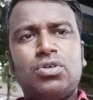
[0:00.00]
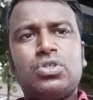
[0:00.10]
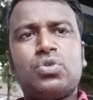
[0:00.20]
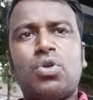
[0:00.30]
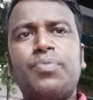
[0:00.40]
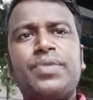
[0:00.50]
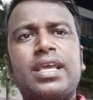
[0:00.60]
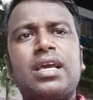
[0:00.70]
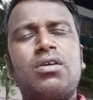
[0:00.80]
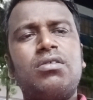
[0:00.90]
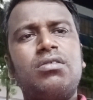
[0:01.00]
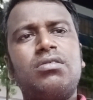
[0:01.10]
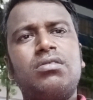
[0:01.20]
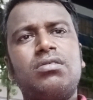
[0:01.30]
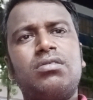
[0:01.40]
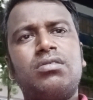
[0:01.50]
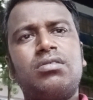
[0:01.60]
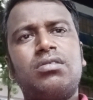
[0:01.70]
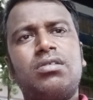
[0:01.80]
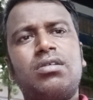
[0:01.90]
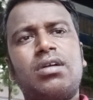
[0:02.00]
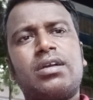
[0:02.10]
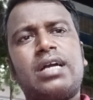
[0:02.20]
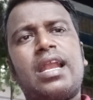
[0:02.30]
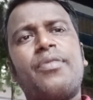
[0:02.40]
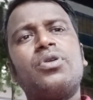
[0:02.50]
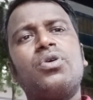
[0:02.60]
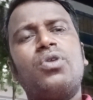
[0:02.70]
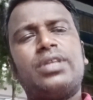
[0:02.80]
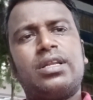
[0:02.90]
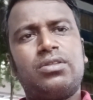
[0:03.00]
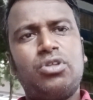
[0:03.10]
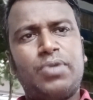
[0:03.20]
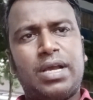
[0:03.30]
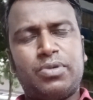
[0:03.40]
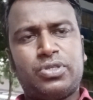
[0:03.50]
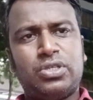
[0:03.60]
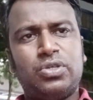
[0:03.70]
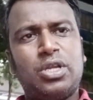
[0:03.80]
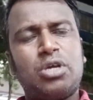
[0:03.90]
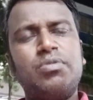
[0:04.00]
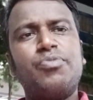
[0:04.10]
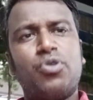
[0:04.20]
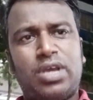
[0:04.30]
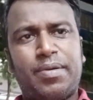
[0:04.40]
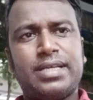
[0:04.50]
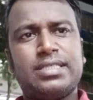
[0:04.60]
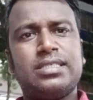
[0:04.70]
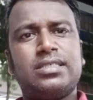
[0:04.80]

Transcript: শ্রম দিয়ে গেল কারাদণ্ড হইলো তার দুই এক বছরের জন্য এরকমই মনে হয় আমার কাছে